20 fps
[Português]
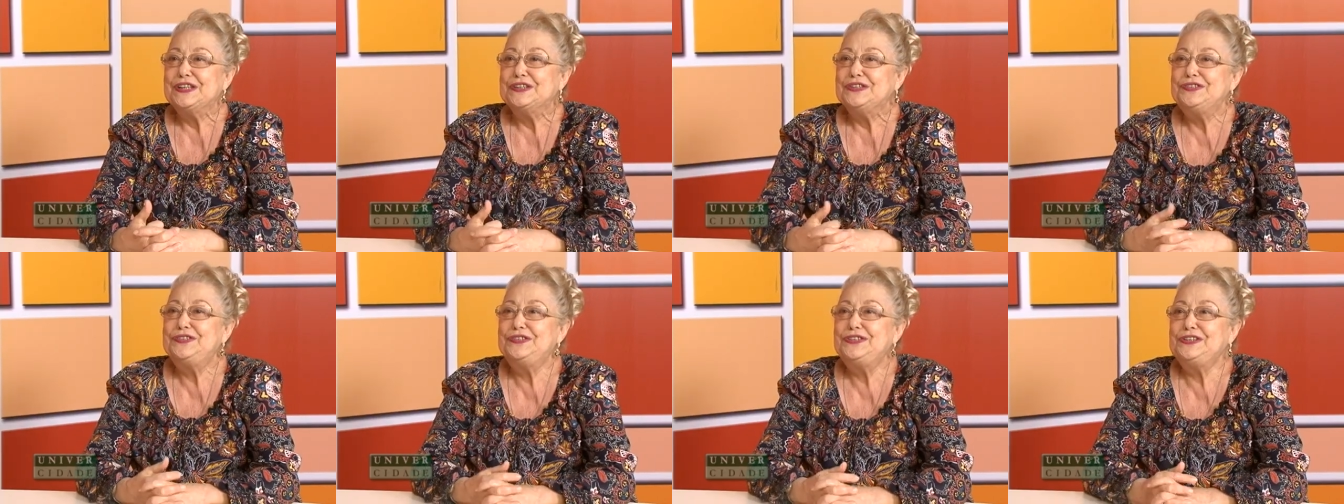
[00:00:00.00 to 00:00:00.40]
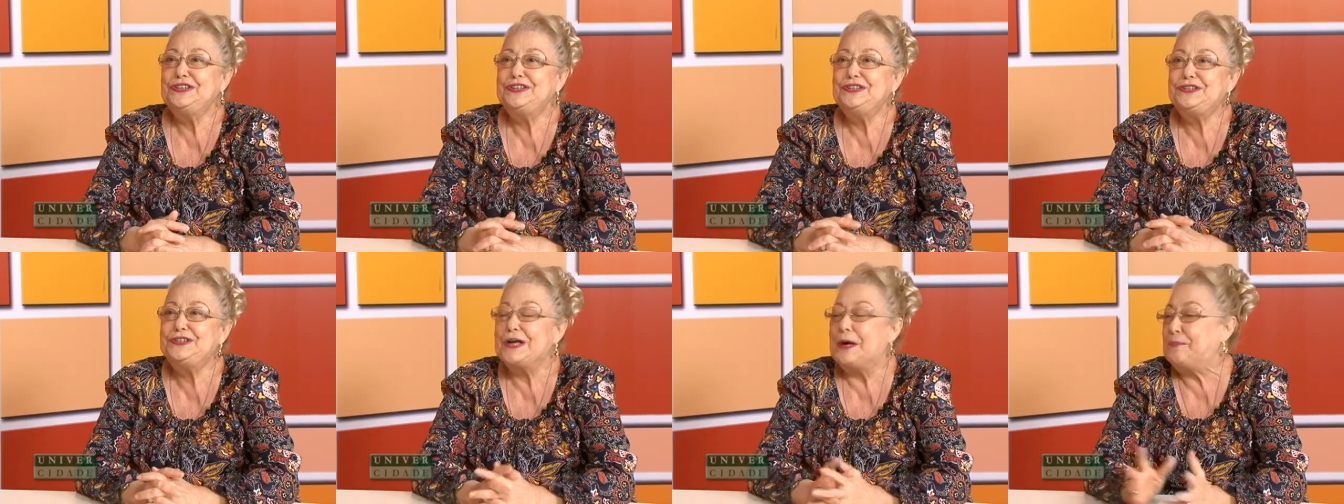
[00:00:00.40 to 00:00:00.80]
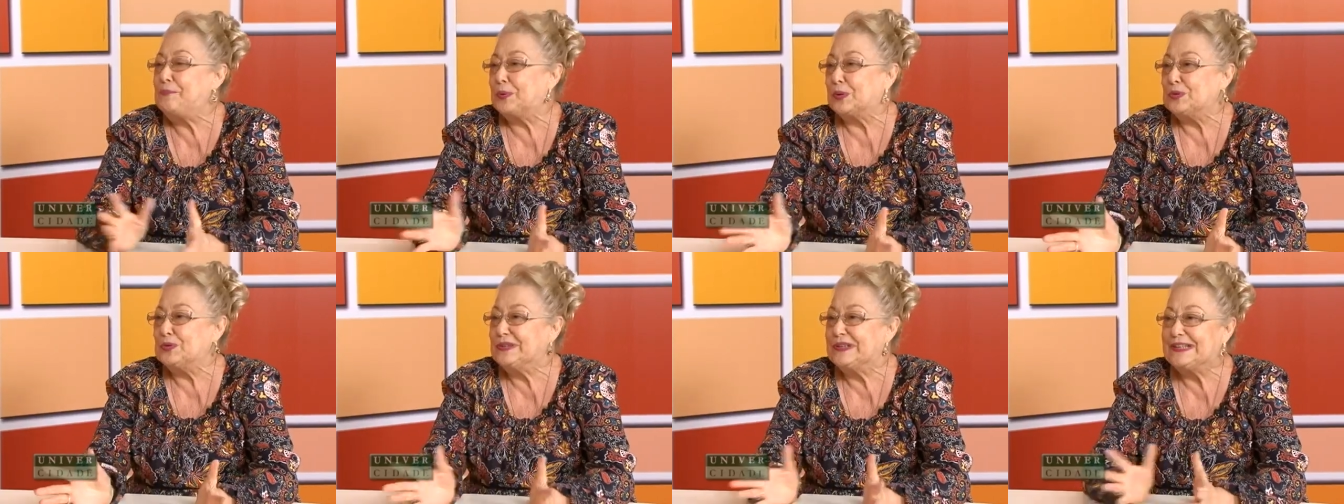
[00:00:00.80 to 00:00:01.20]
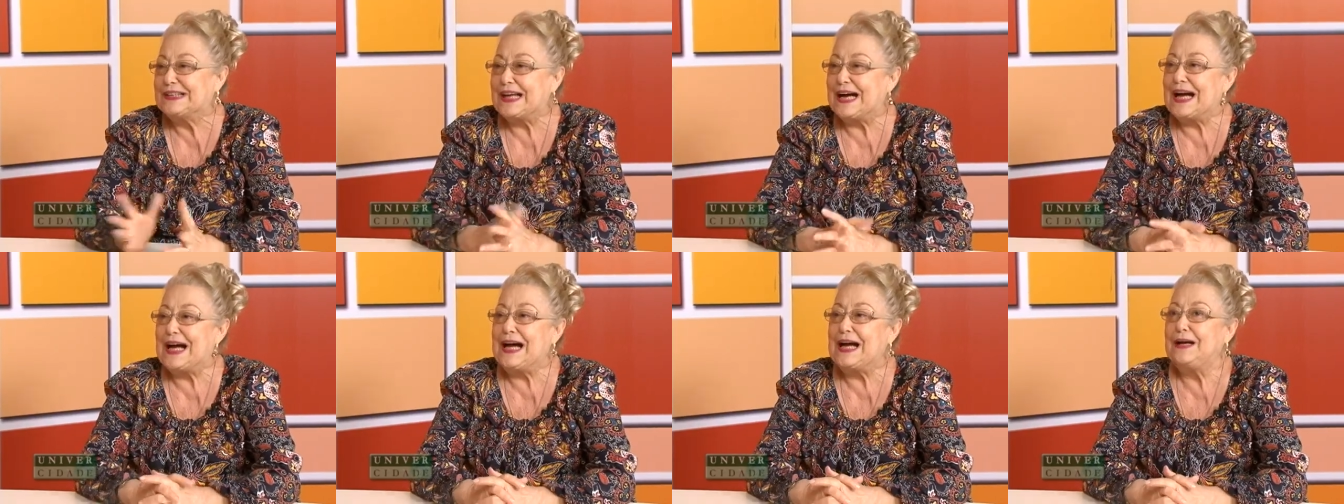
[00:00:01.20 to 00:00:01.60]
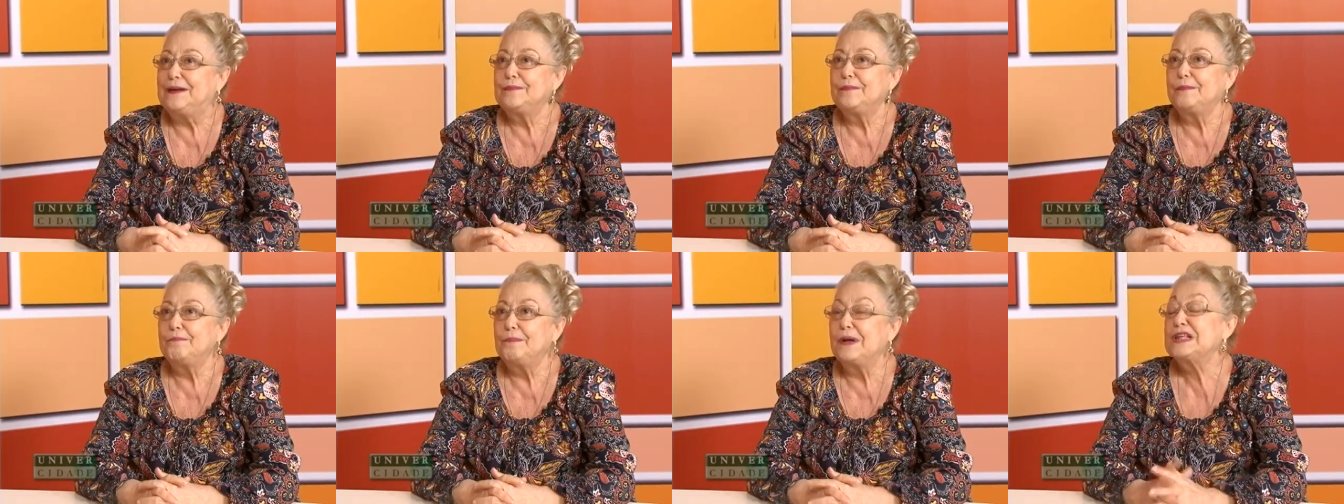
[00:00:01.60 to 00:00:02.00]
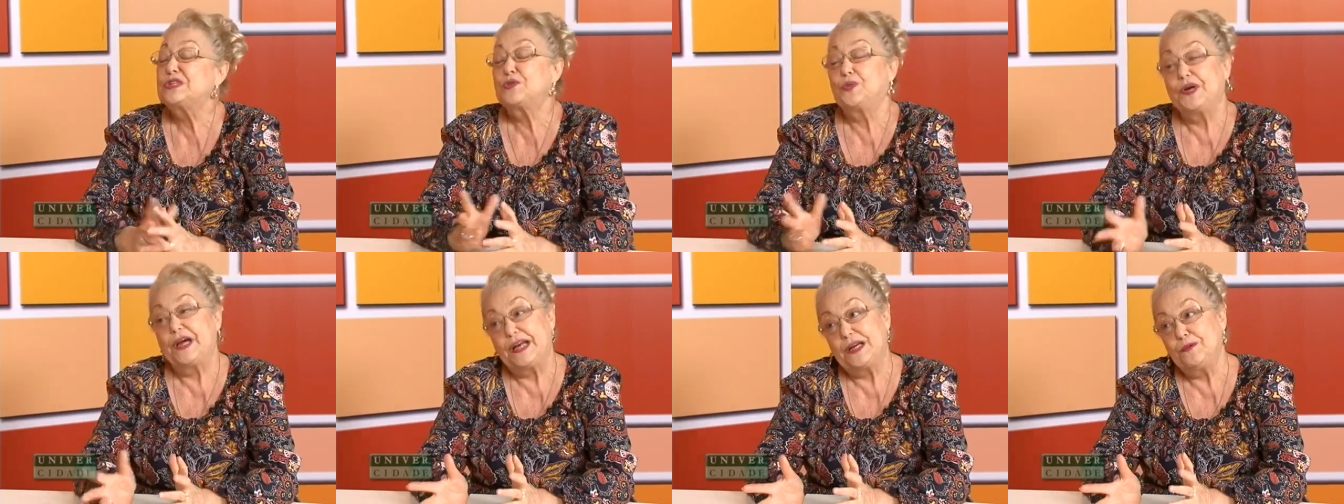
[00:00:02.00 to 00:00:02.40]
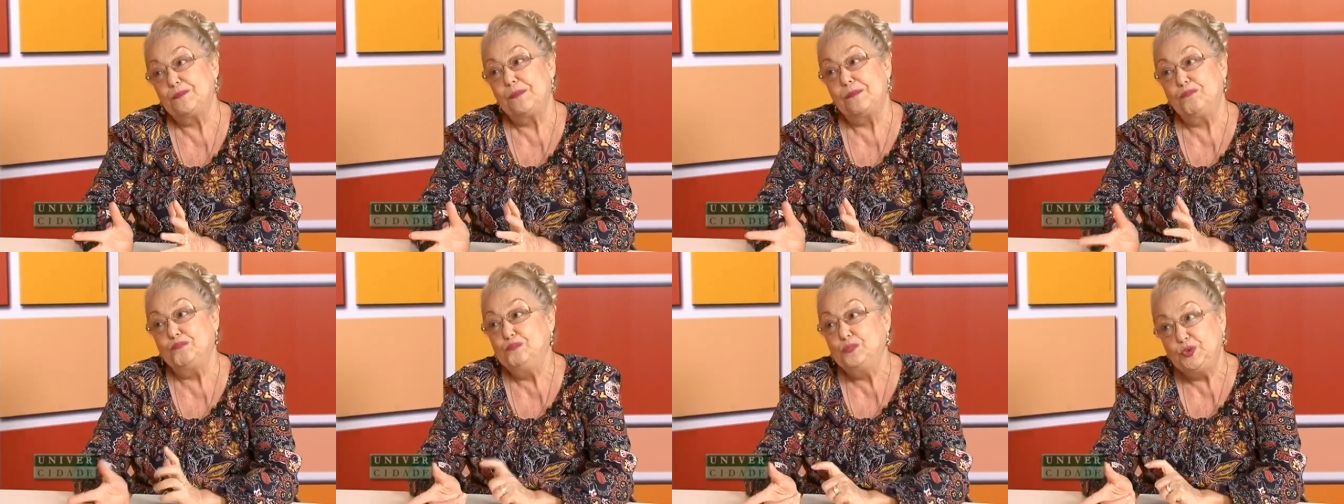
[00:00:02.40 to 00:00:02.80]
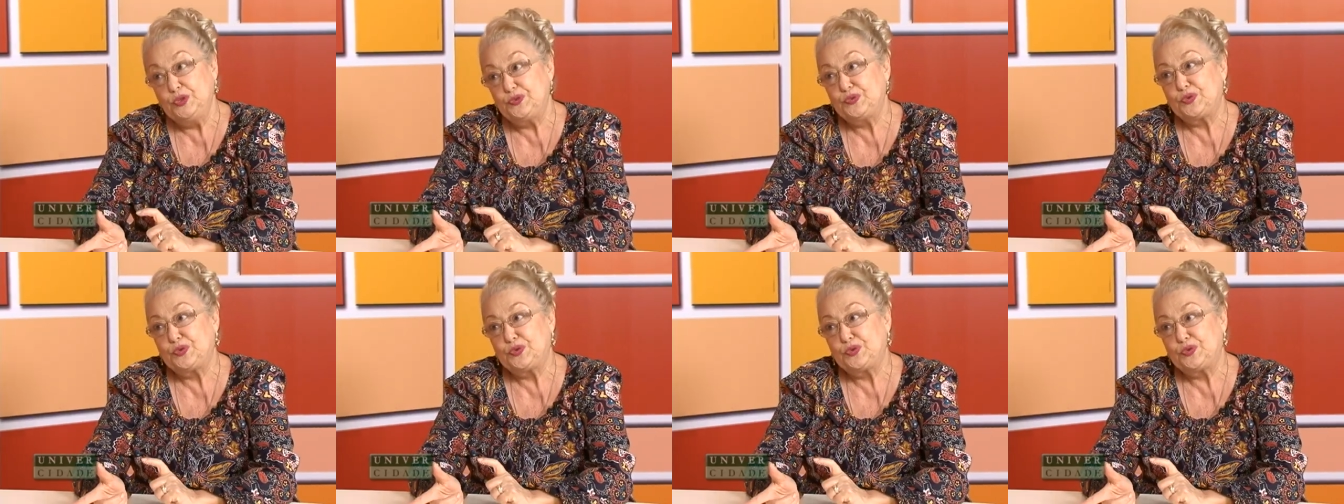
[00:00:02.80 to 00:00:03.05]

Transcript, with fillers: de, de aprontar, mas eu era muito